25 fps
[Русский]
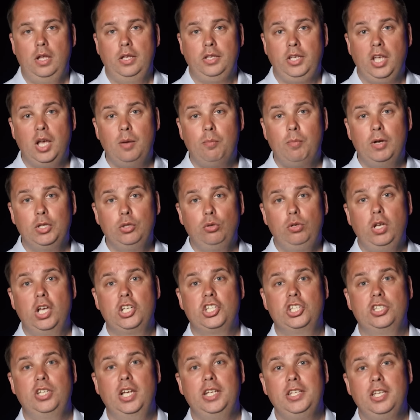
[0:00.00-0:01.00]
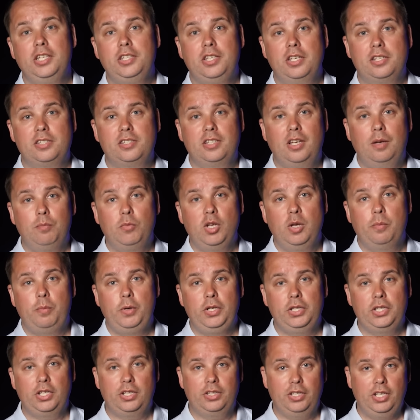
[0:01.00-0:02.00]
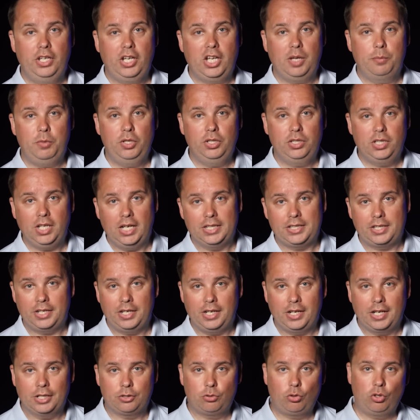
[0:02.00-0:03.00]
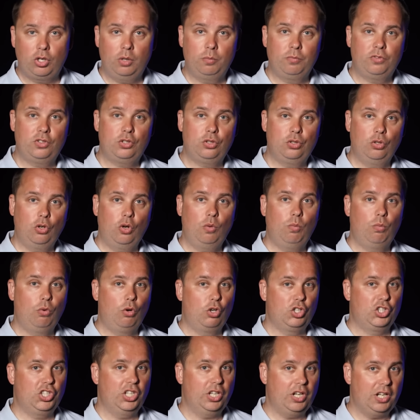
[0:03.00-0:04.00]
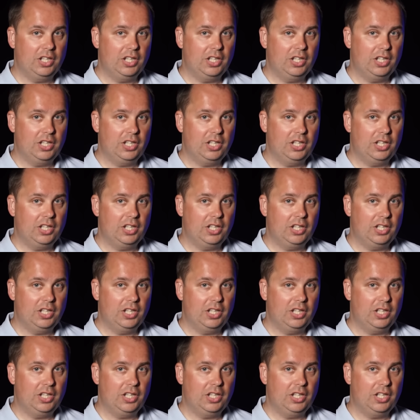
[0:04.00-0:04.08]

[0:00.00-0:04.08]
Не обманули ожидания те самые приторные комментаторы, которым все божья